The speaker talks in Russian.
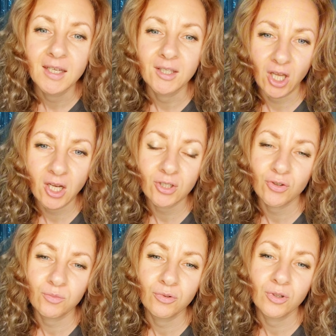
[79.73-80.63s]
И также
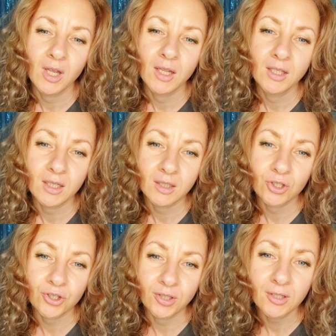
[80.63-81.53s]
еще будут
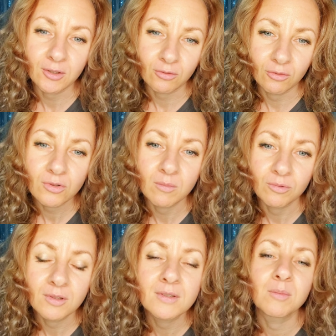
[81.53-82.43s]
некоторые шаги, которые нужно
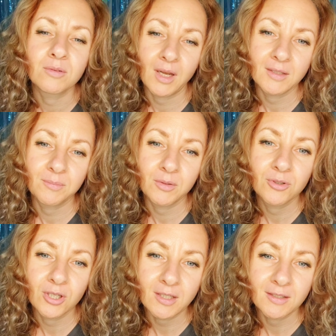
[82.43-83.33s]
будет соблюдать при
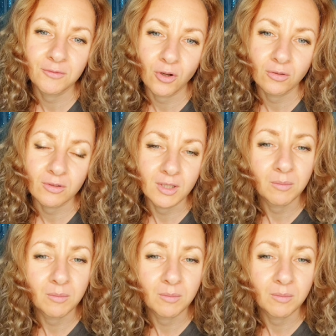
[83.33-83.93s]
участии в конкурсе.